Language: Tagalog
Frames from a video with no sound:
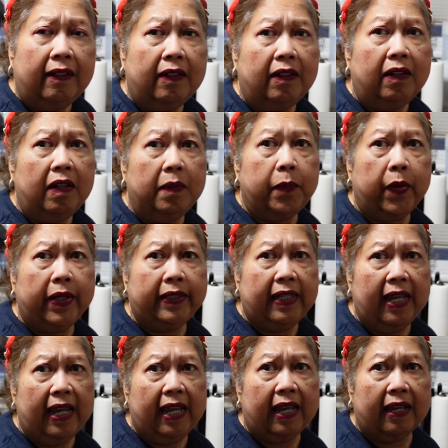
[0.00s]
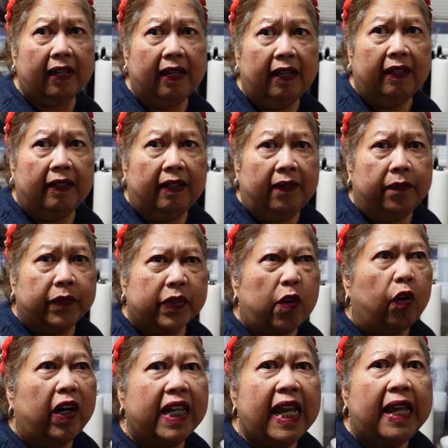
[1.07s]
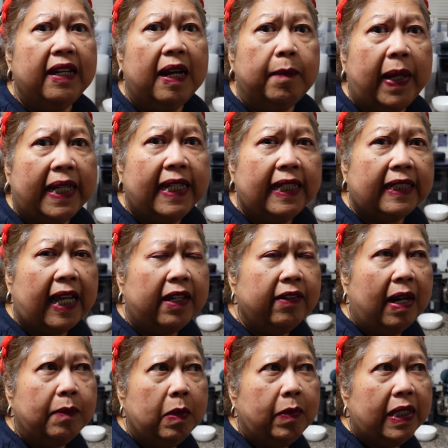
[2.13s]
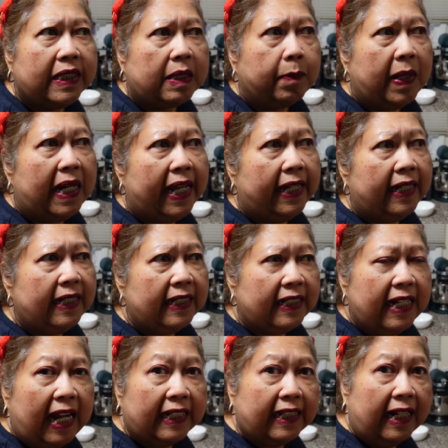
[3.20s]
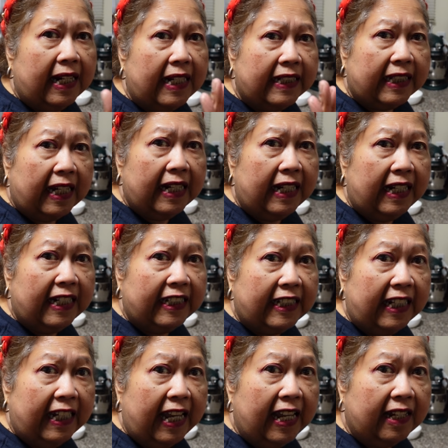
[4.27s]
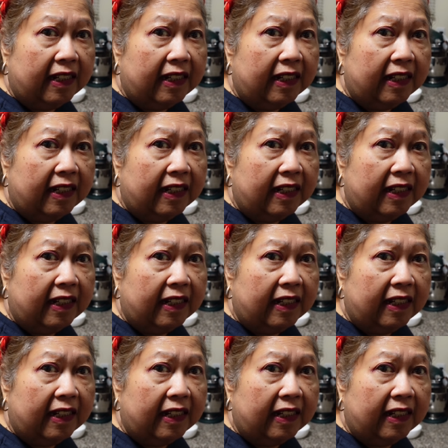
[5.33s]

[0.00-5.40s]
Oo, pwede. O kaya yung labahita, yung nabibili sa palengke na tinatanggalan talaga ng tinik.